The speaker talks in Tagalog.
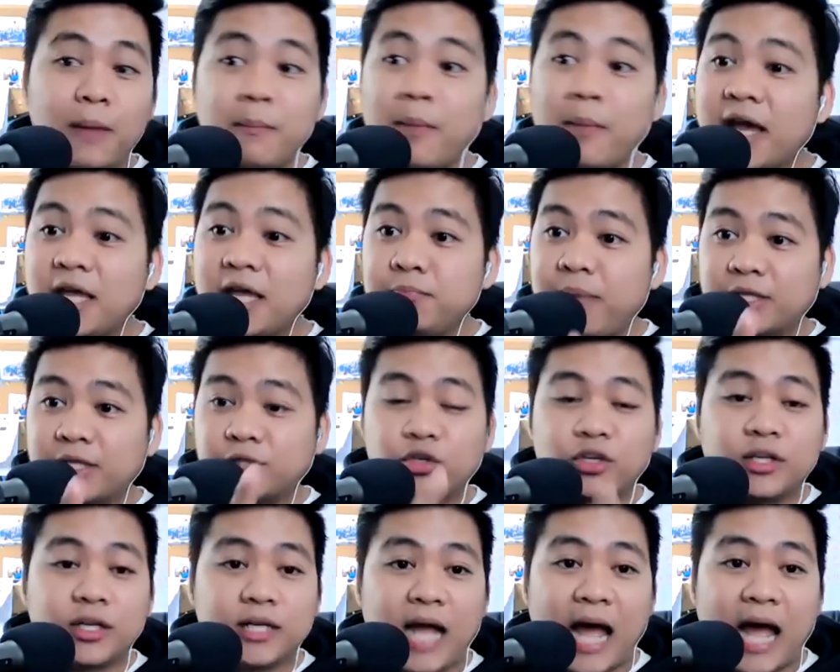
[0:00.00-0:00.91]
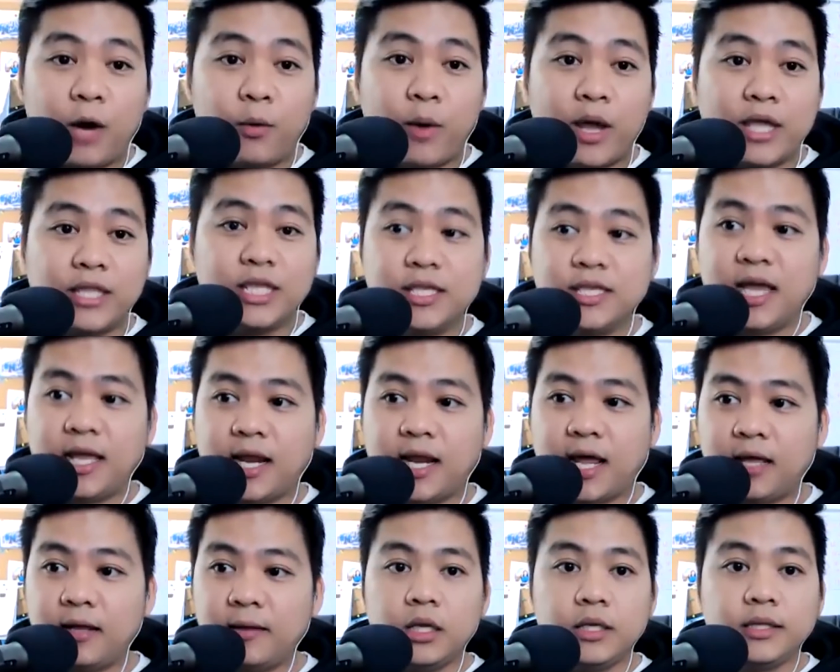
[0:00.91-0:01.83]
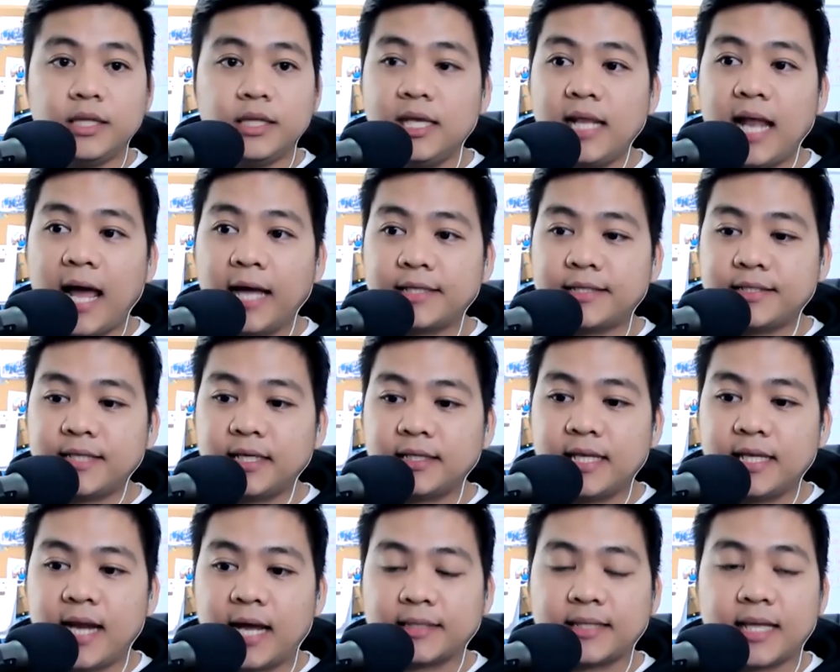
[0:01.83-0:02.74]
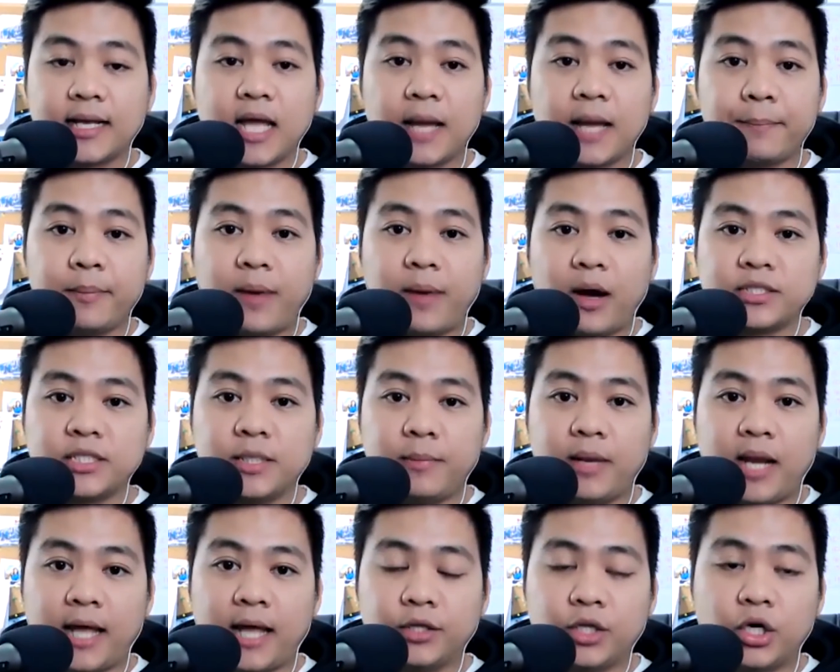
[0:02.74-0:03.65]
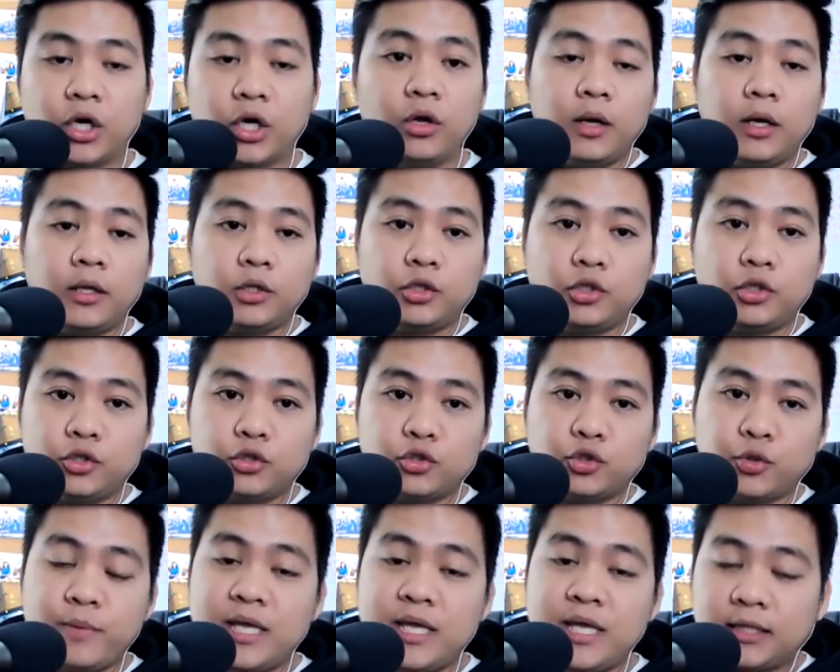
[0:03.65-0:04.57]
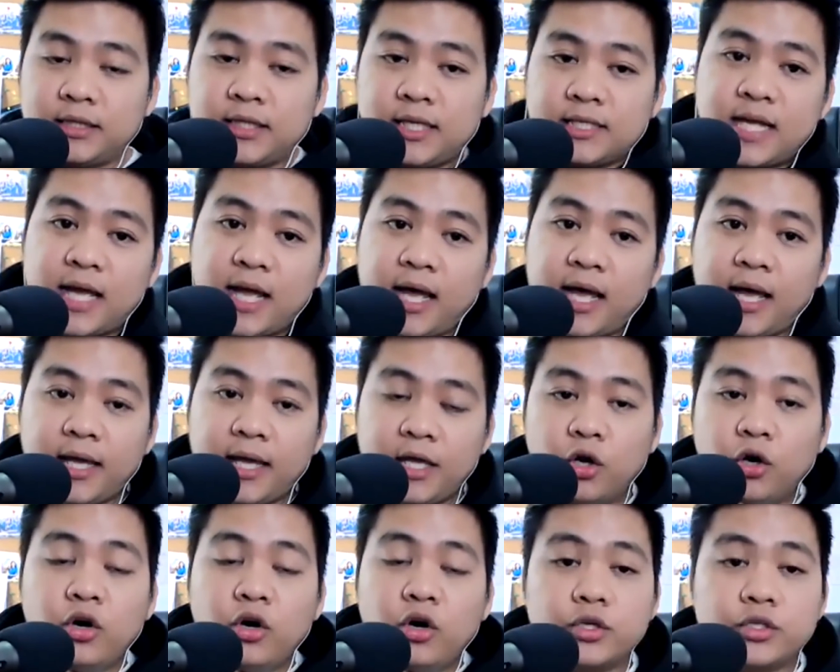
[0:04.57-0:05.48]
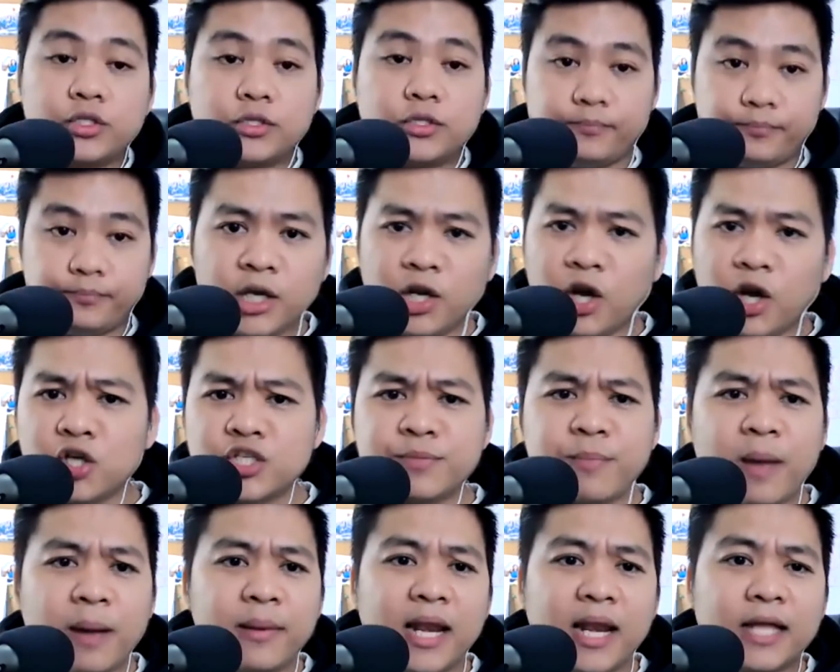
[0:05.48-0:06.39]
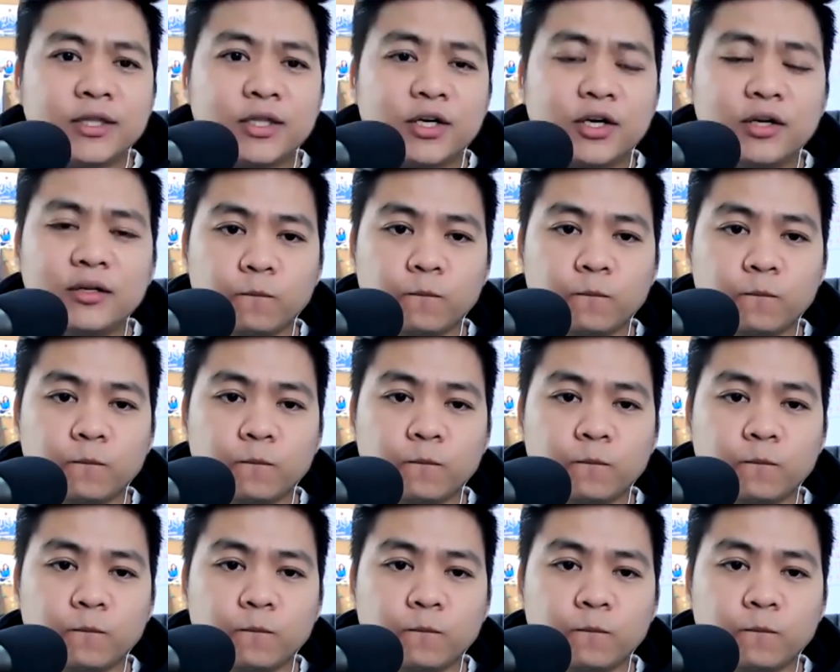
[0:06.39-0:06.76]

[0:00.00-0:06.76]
Ang mga investor nag-aaway din yan ha. Hindi lahat yan tinatanggap. Bawa si Melandro, sumikat na sa Ilocos. Ilocos ba, Melandro?